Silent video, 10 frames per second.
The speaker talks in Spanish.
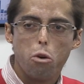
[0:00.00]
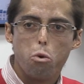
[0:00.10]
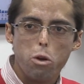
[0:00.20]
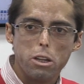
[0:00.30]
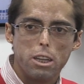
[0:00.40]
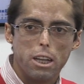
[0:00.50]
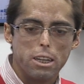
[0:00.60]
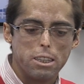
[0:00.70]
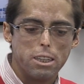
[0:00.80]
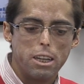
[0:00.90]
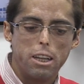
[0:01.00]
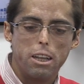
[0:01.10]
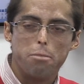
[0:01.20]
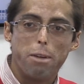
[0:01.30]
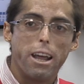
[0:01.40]
cuentas
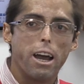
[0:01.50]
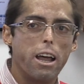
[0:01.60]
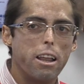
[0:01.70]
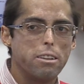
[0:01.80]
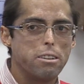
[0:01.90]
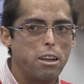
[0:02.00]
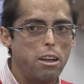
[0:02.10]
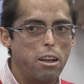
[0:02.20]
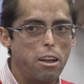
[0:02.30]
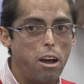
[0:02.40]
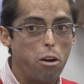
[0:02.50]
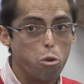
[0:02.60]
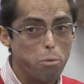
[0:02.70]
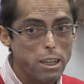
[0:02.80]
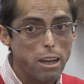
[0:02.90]
eh, manejadas eh,
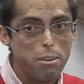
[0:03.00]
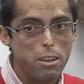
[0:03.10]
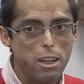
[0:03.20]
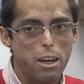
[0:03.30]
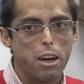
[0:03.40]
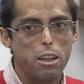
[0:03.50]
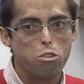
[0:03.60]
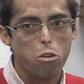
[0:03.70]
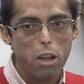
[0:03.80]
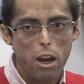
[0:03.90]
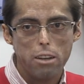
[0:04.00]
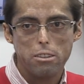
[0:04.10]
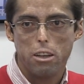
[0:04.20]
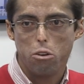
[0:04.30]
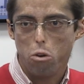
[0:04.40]
automáticamente en redes
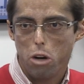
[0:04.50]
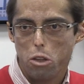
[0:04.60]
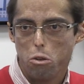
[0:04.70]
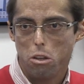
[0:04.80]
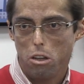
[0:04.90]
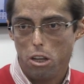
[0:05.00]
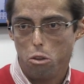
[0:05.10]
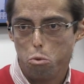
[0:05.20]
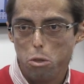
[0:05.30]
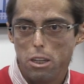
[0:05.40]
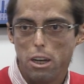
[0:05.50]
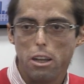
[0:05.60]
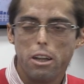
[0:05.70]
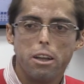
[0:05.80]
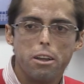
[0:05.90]
sociales, en concreto en, en,
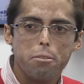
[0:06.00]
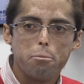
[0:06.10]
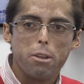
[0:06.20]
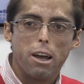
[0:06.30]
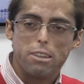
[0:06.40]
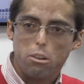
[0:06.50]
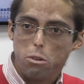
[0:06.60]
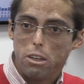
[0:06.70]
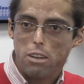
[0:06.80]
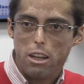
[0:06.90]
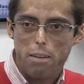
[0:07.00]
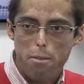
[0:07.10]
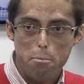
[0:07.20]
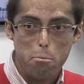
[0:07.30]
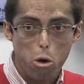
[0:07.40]
Twitter, a estas cuentas se le
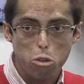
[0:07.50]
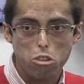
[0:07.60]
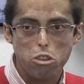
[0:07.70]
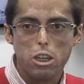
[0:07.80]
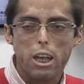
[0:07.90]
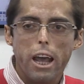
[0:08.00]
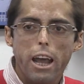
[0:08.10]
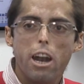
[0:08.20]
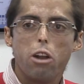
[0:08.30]
llaman bots, en